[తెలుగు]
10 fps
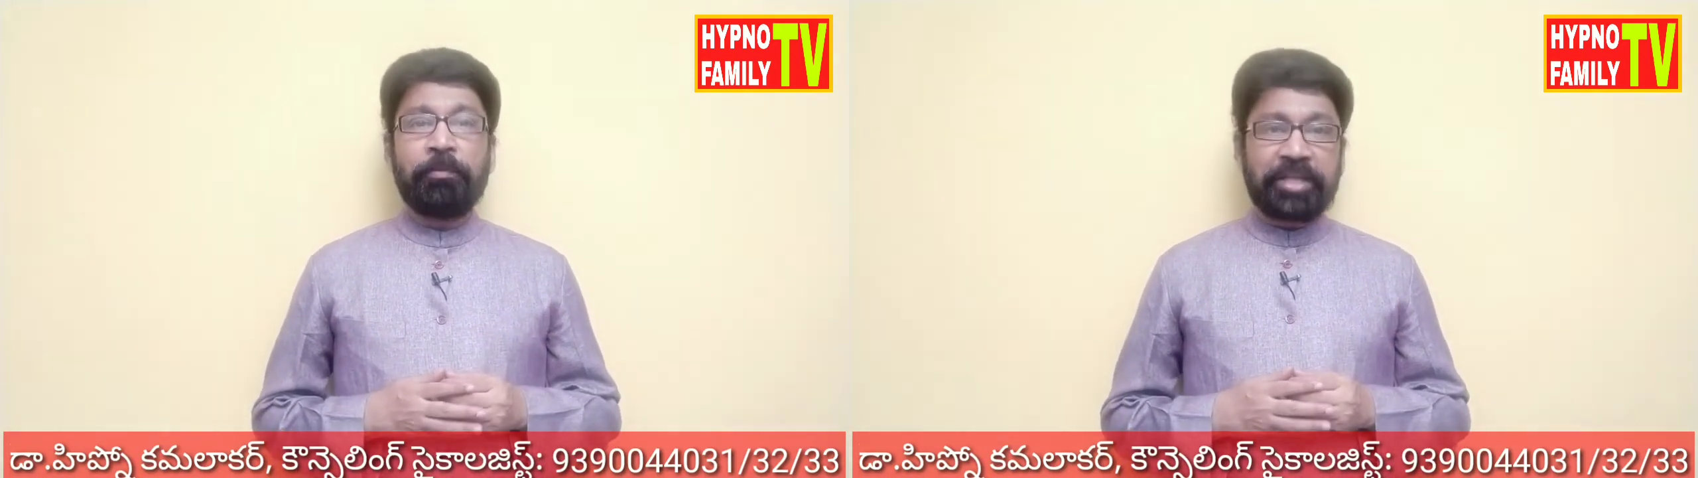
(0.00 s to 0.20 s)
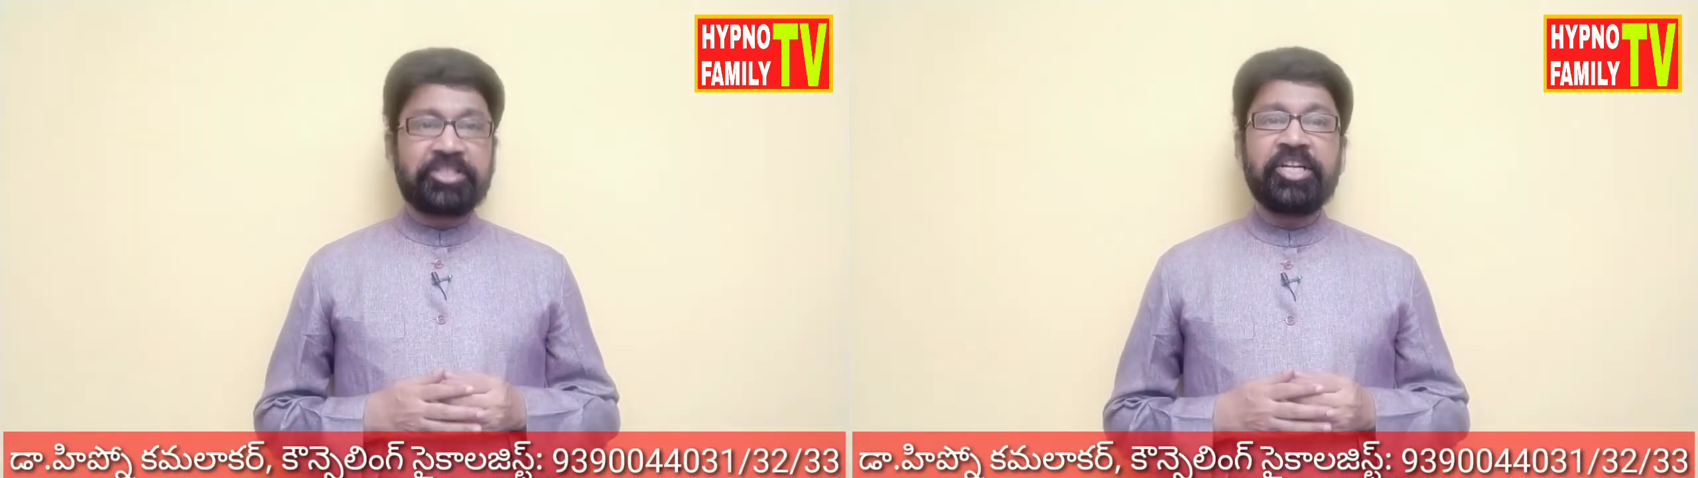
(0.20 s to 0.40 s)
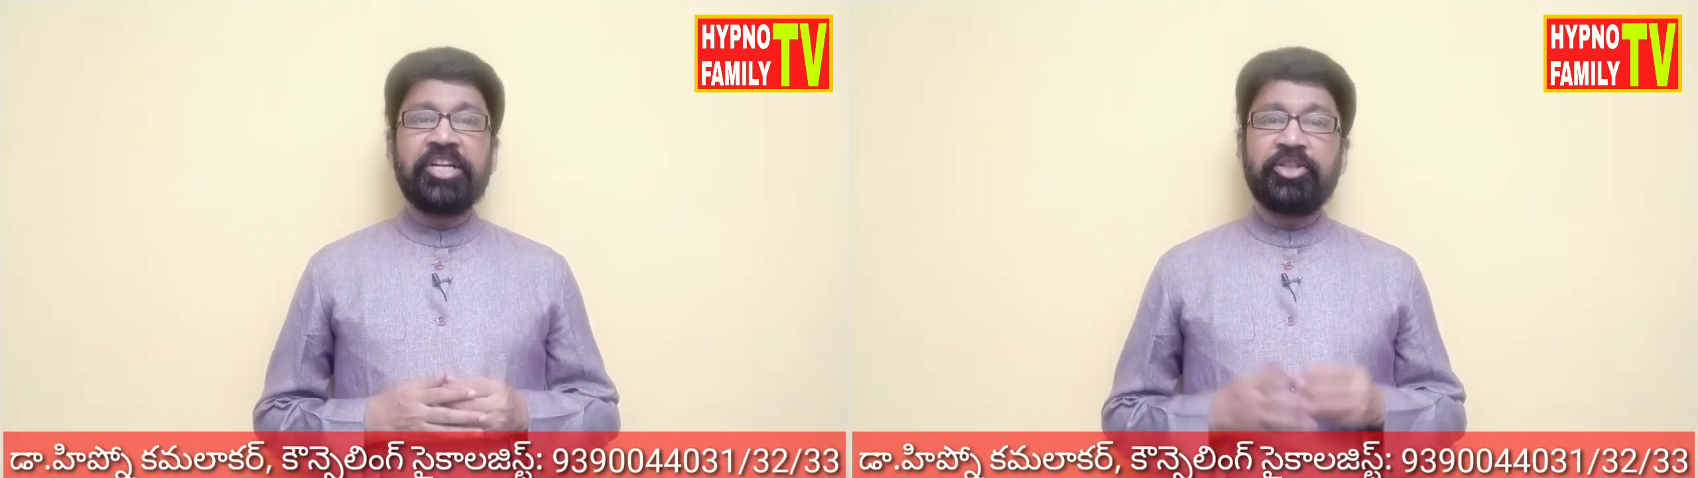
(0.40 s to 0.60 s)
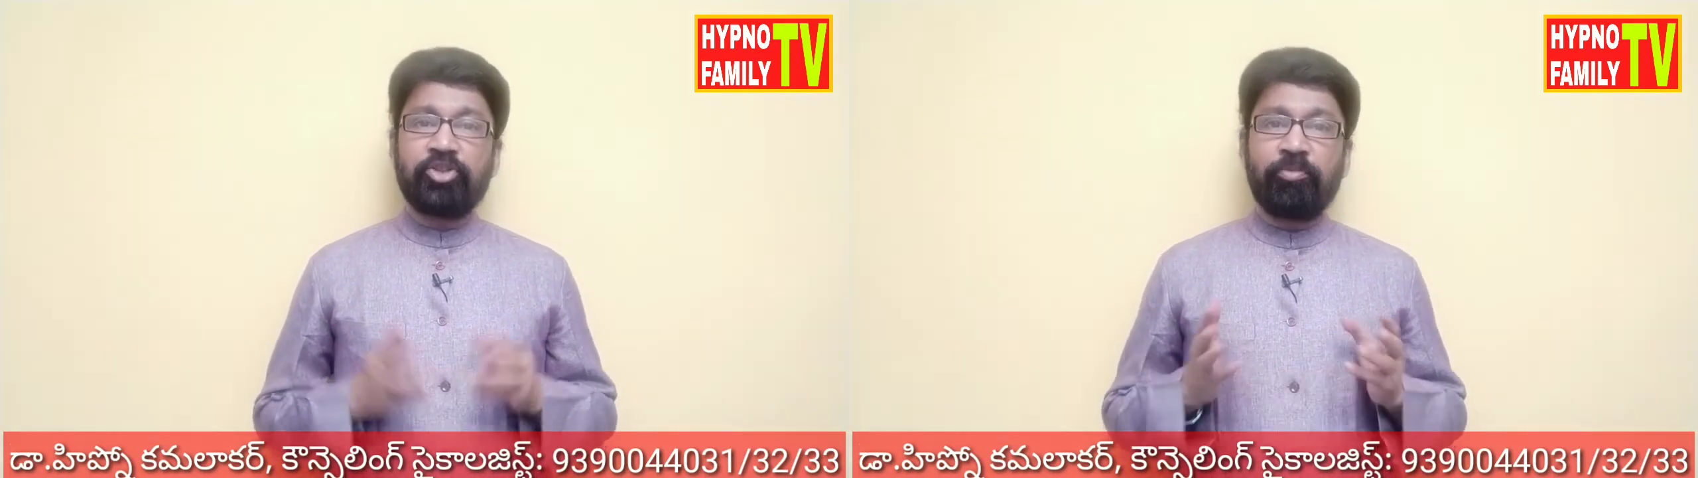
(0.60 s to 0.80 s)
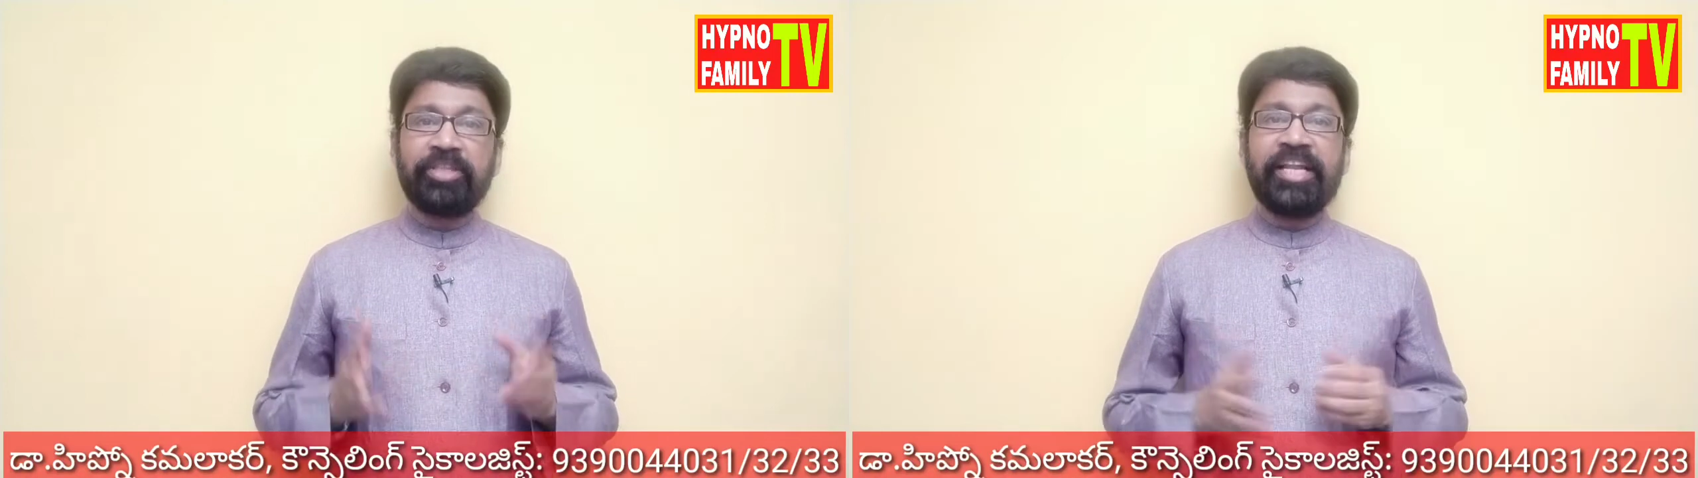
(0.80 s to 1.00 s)
ప్రచండ
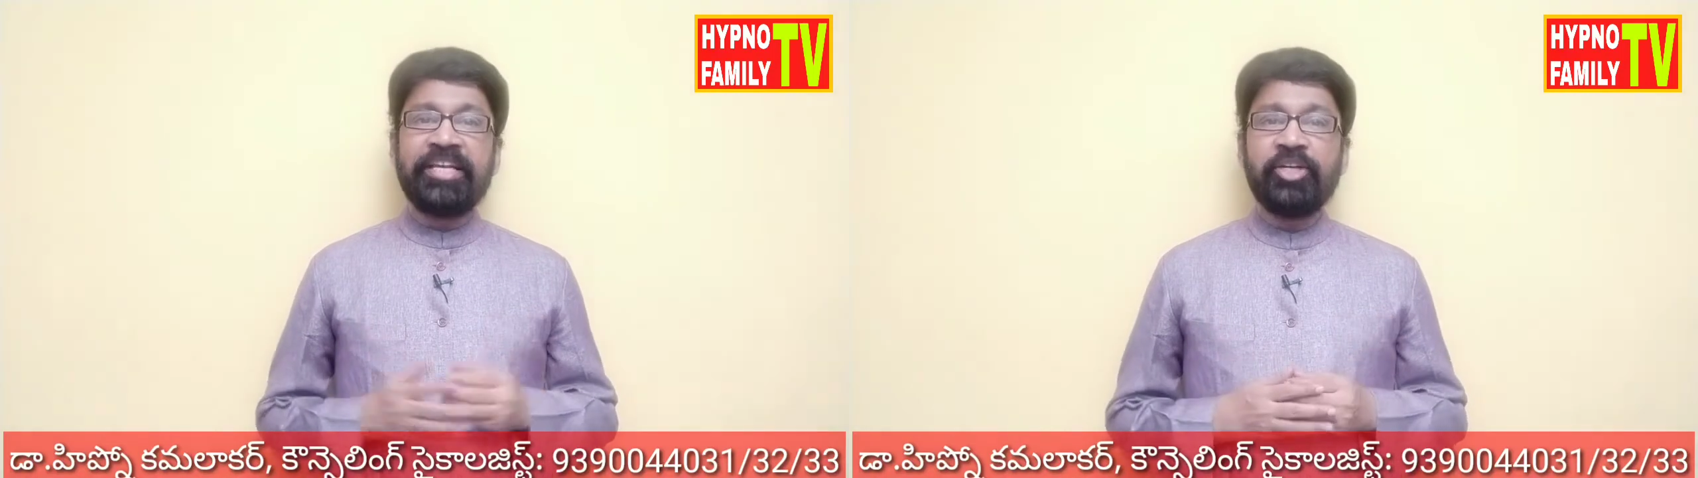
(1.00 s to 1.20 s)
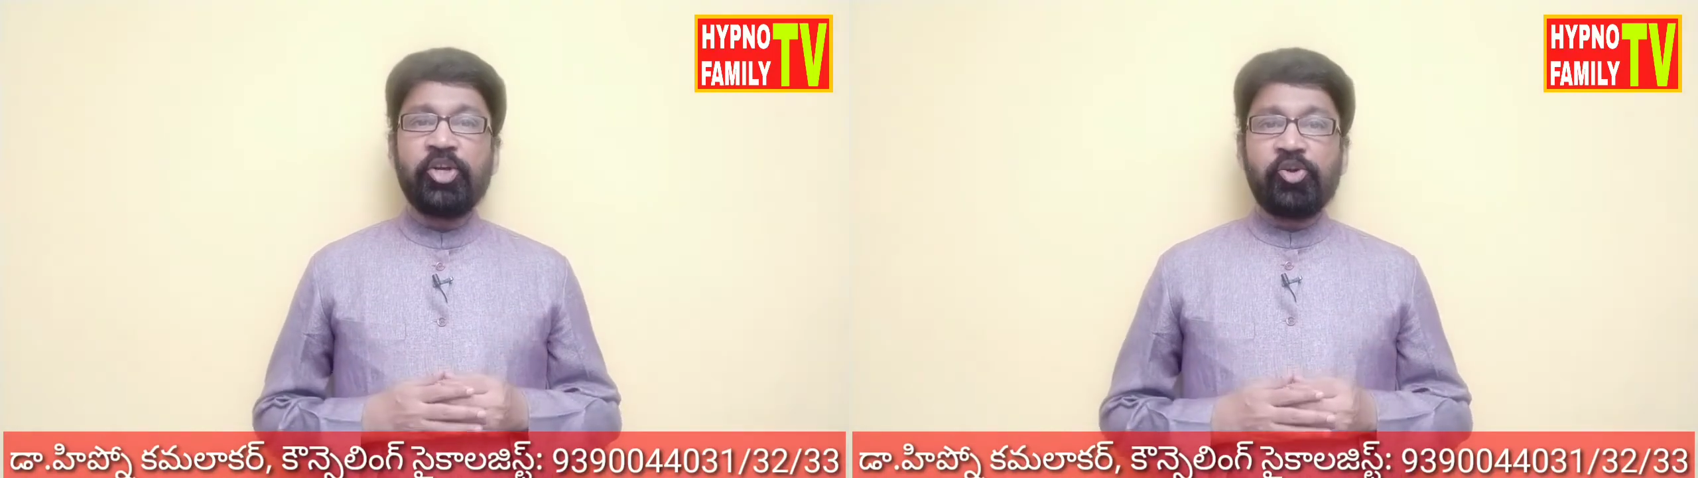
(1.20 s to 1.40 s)
యుద్ధం మొదలై